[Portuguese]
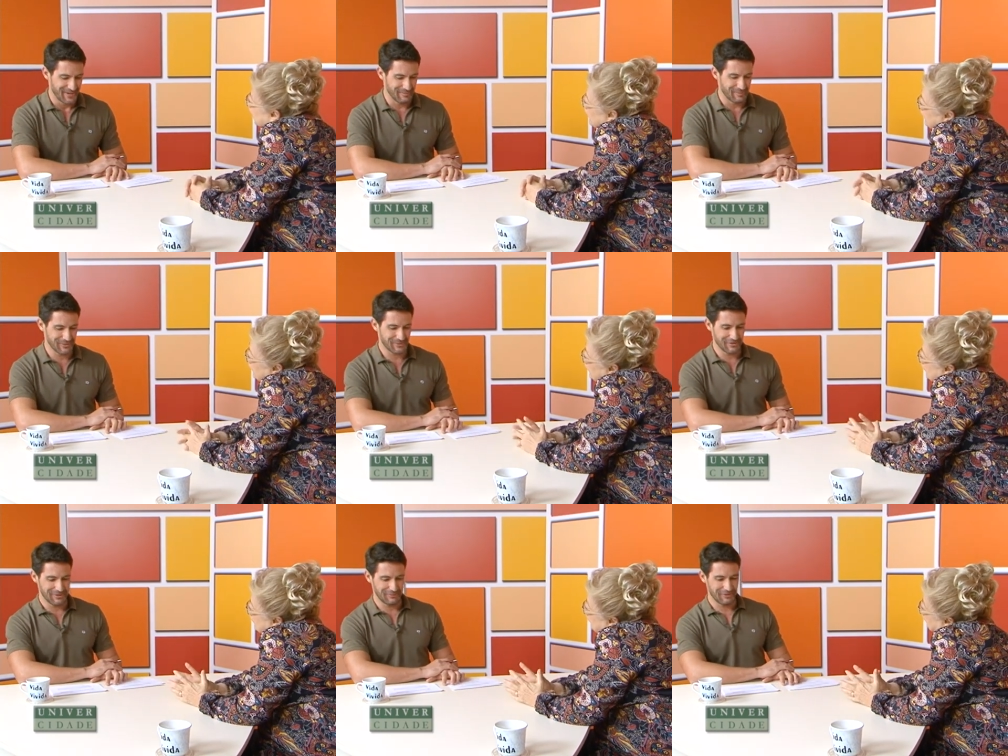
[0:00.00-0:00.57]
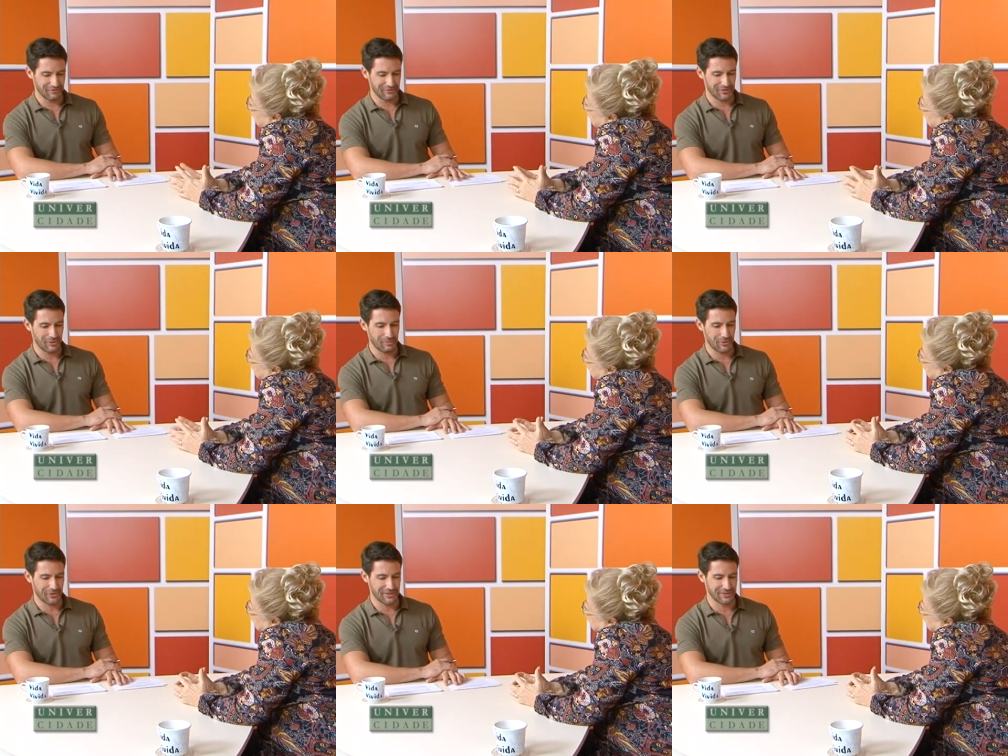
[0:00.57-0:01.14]
Bom, Sueli, vamos falar um
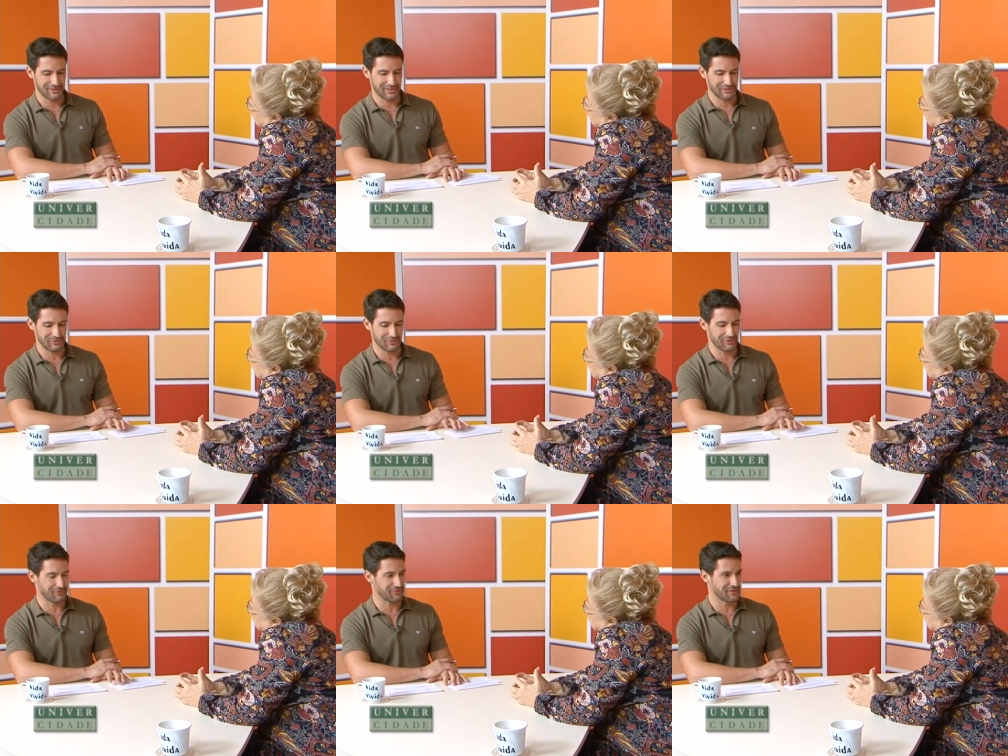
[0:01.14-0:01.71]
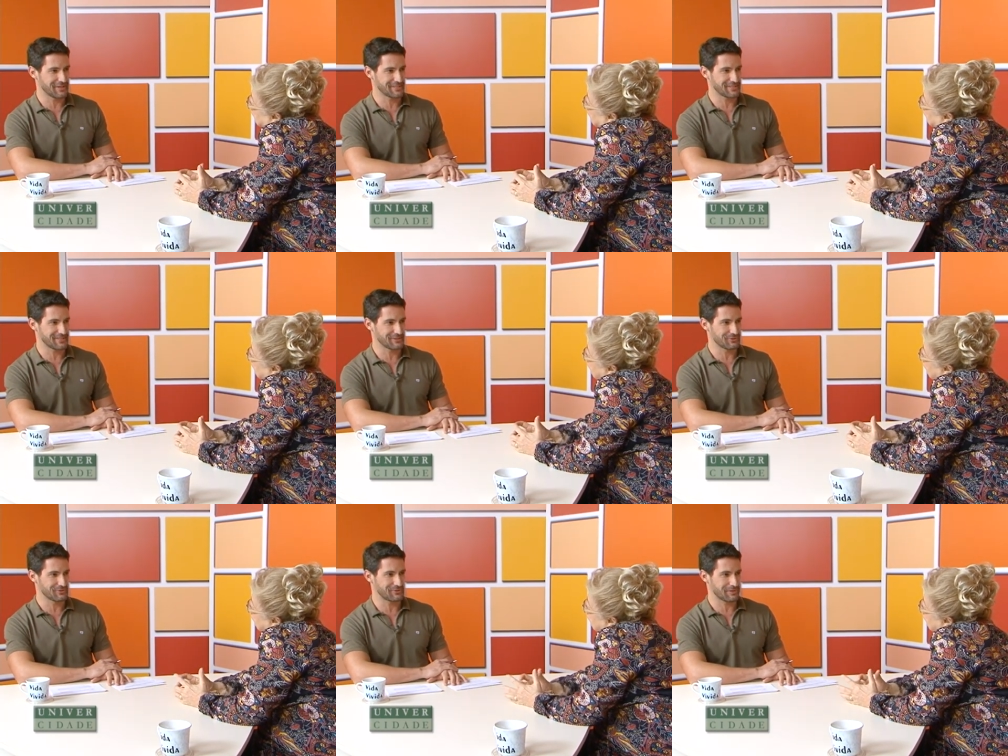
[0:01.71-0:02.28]
pouquinho da sua infância,
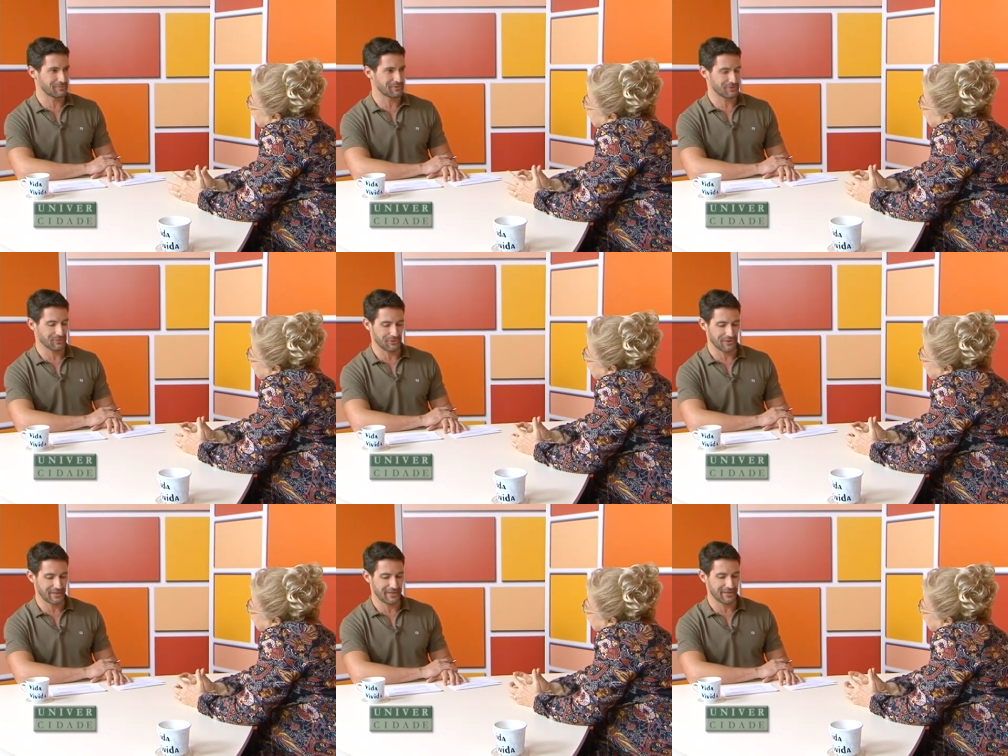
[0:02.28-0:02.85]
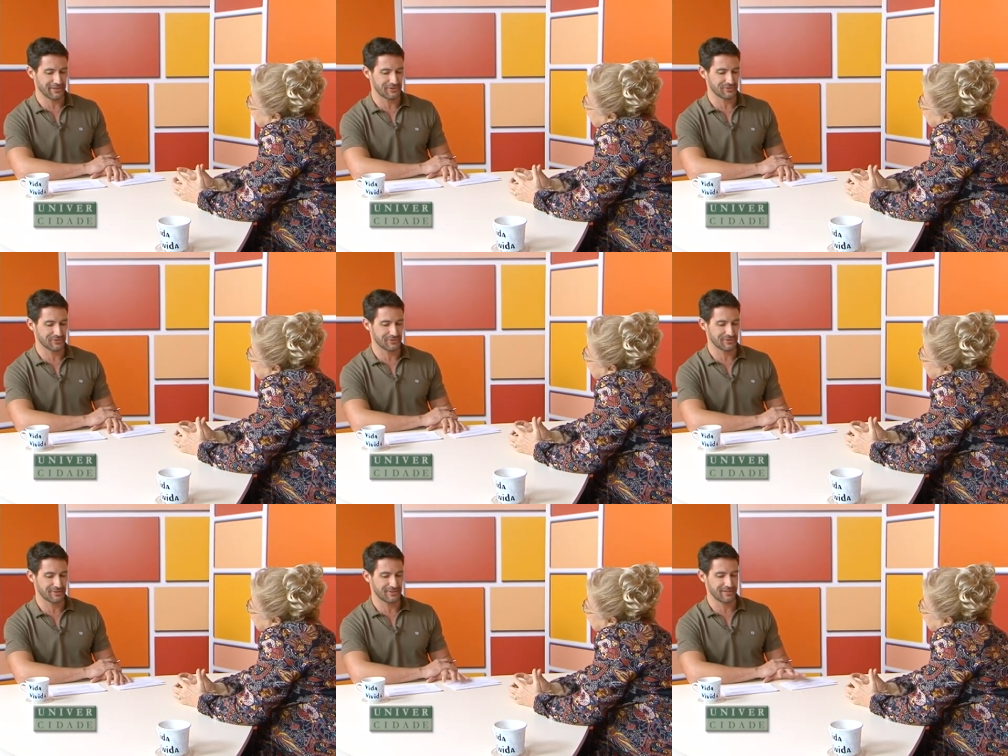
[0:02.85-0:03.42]
dos tempos de colégio,
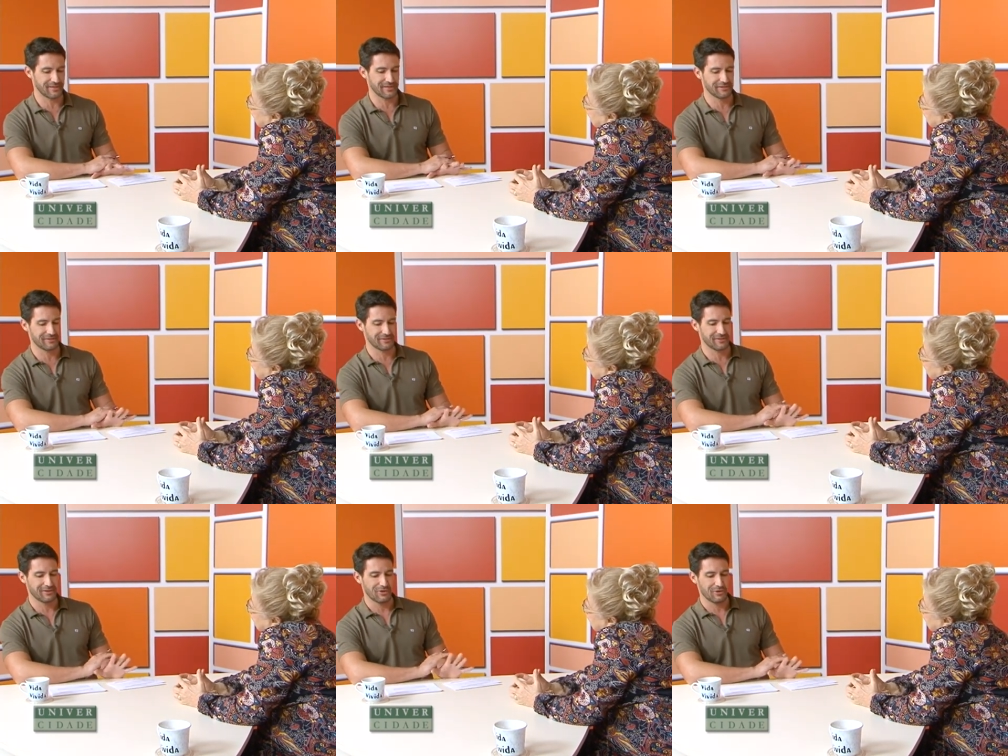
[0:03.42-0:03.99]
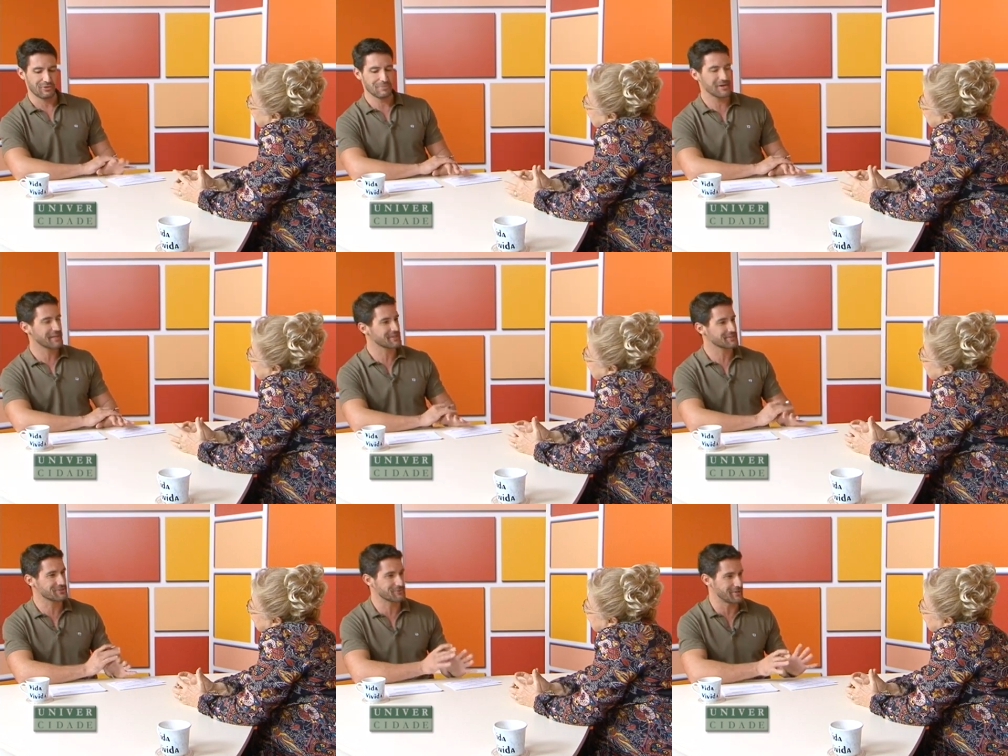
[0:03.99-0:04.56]
né? Como era
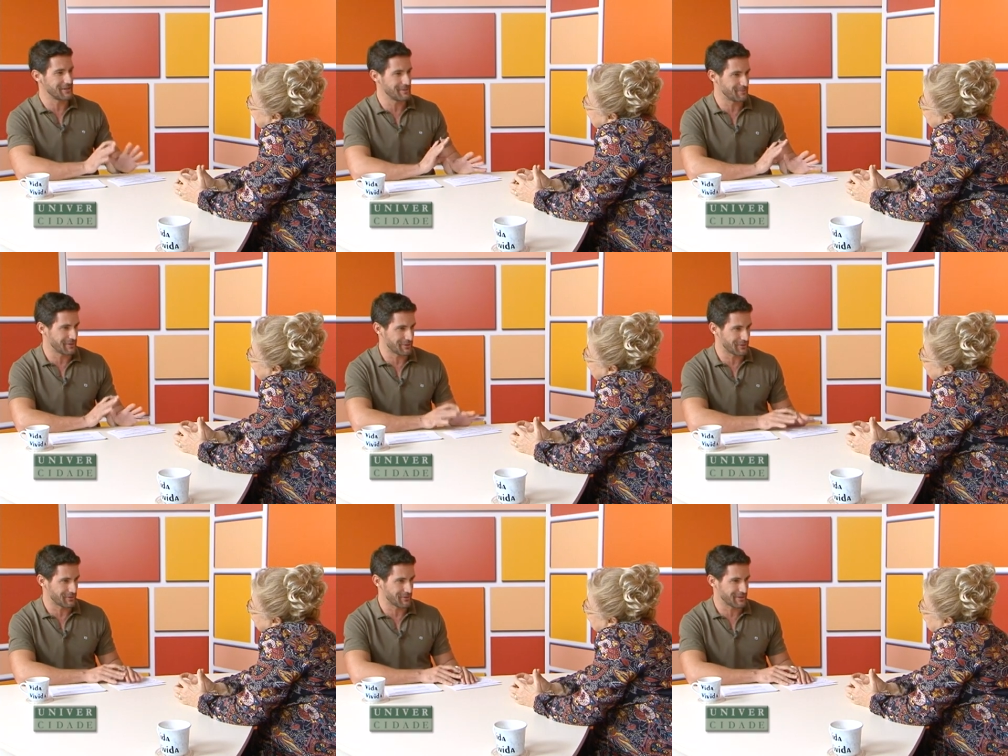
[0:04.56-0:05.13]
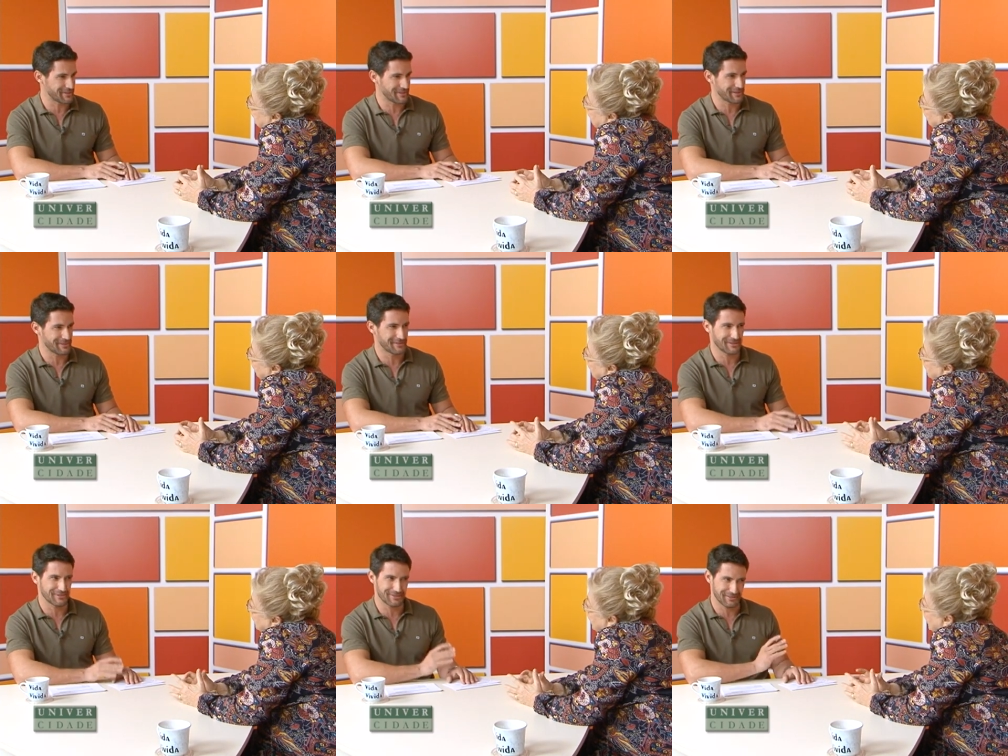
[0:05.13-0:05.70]
a Sueli nota
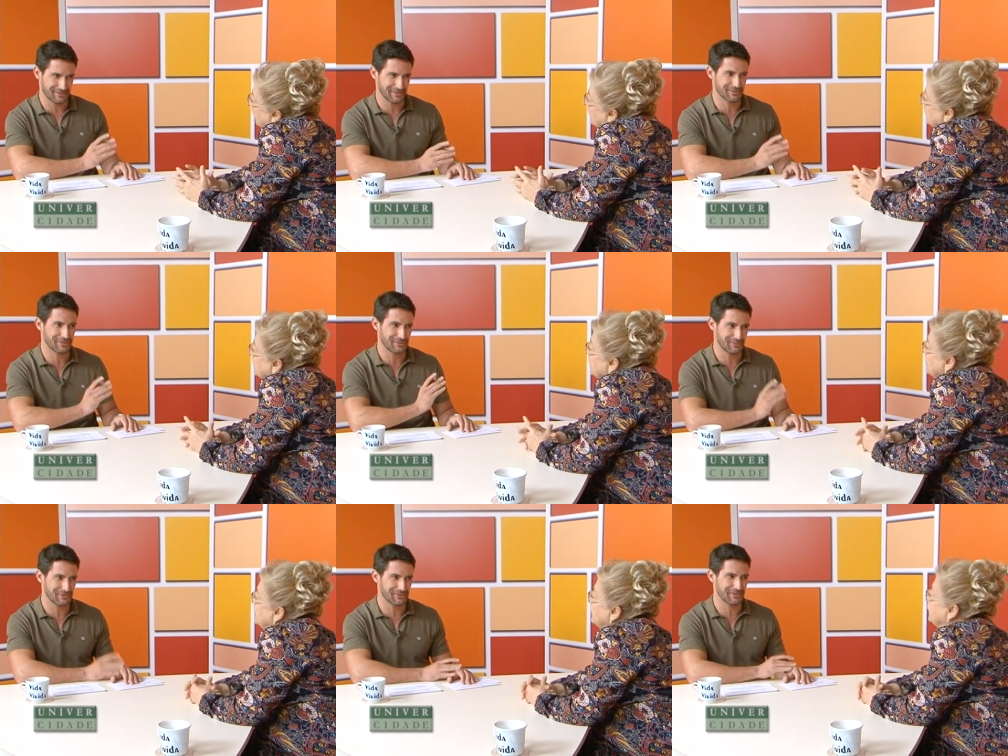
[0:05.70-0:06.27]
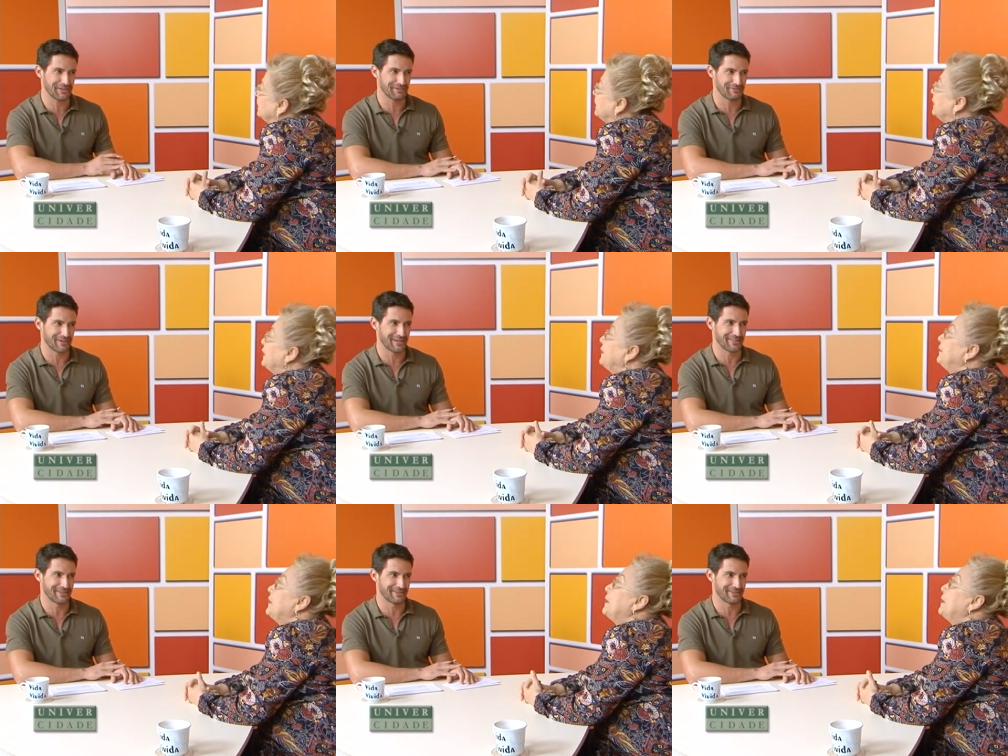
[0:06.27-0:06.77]
Tenho certeza que muito levada,